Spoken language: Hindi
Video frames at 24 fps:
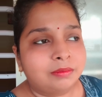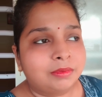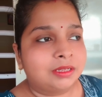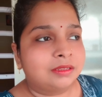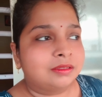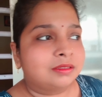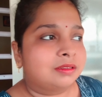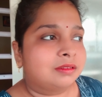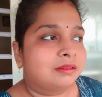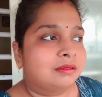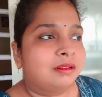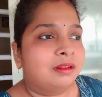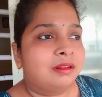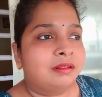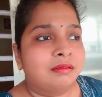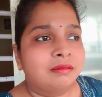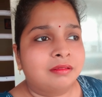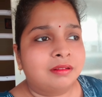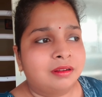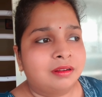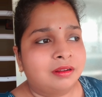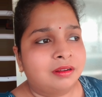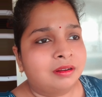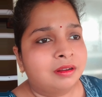मेडिसिन
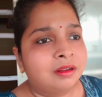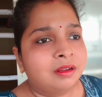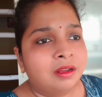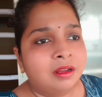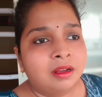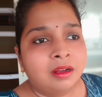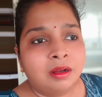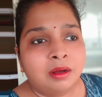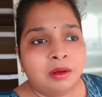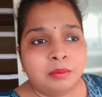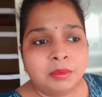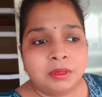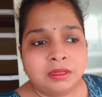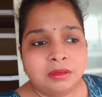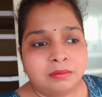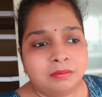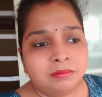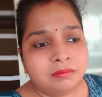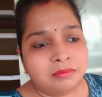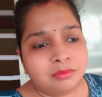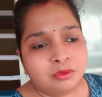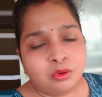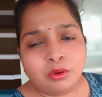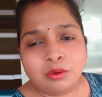मतलब
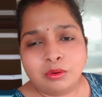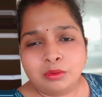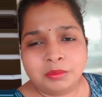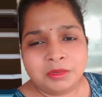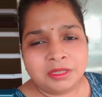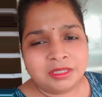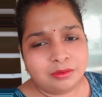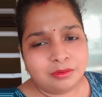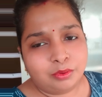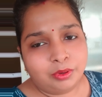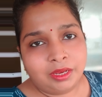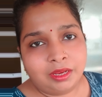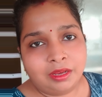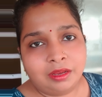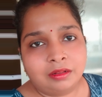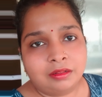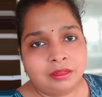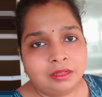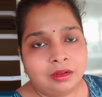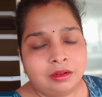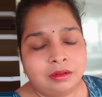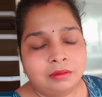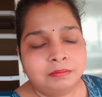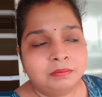दोनों में से कोई एक
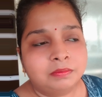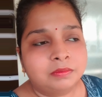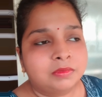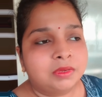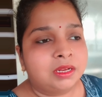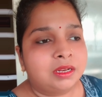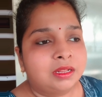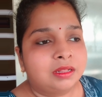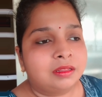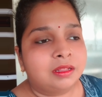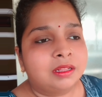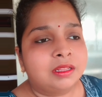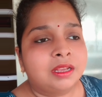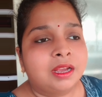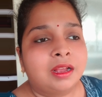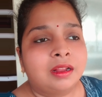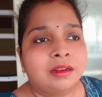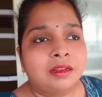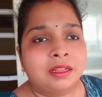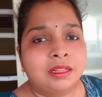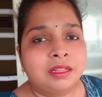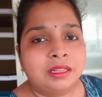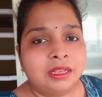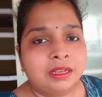था मैंने कहा ध्यान
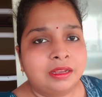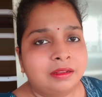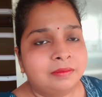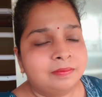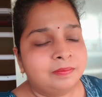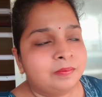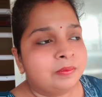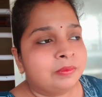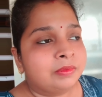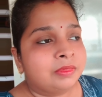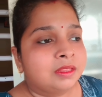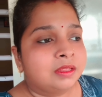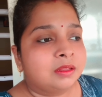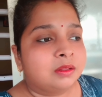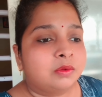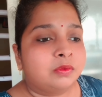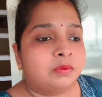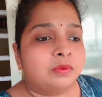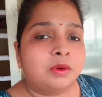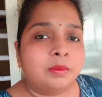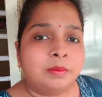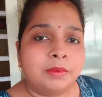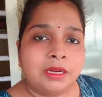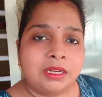नहीं दिया तो
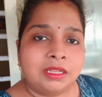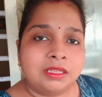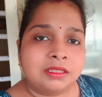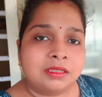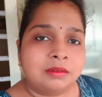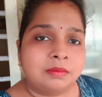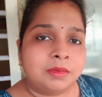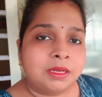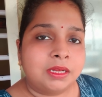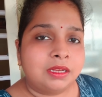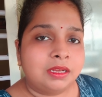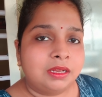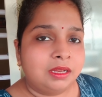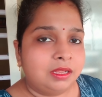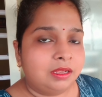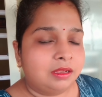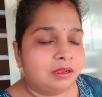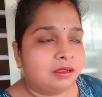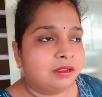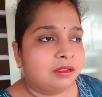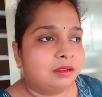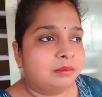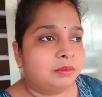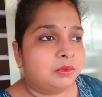वो मेडिसिन मैंने लिया
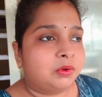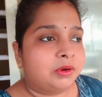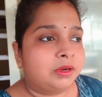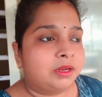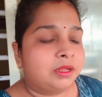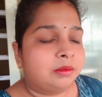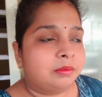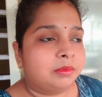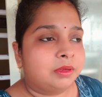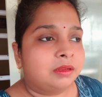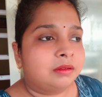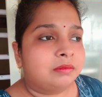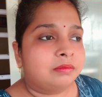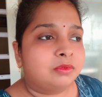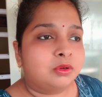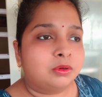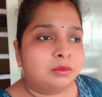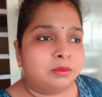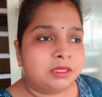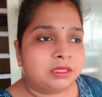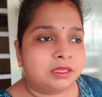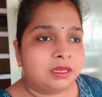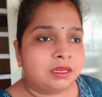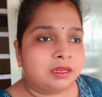है मॉर्निंग में दो
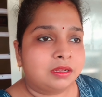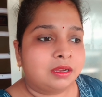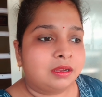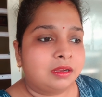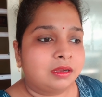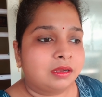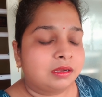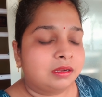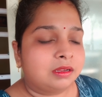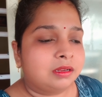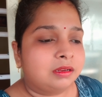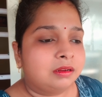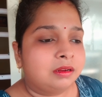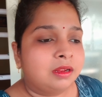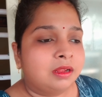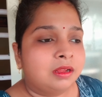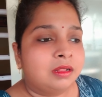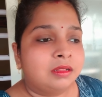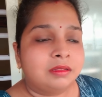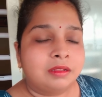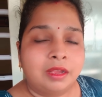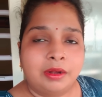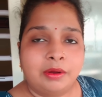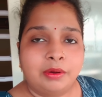बिस्किट खाकर
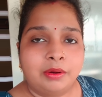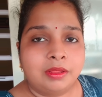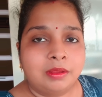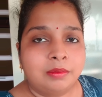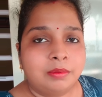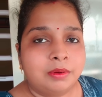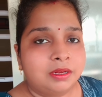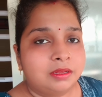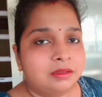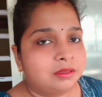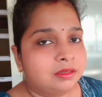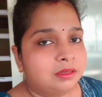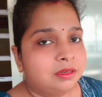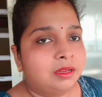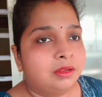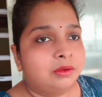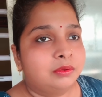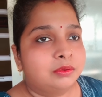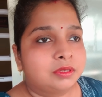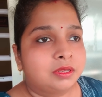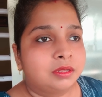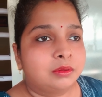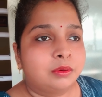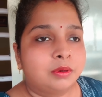थायराइड की मेडिसिन ली
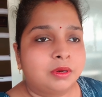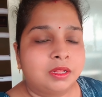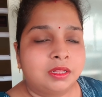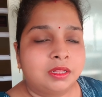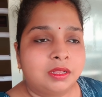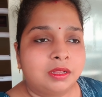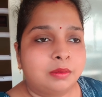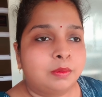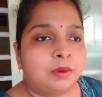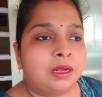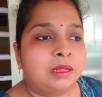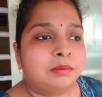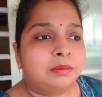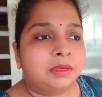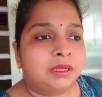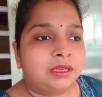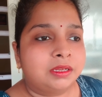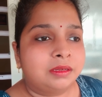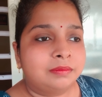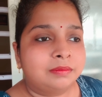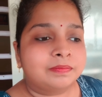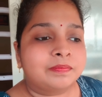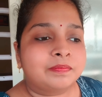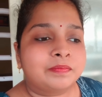उसके थोड़ी देर बाद मैंने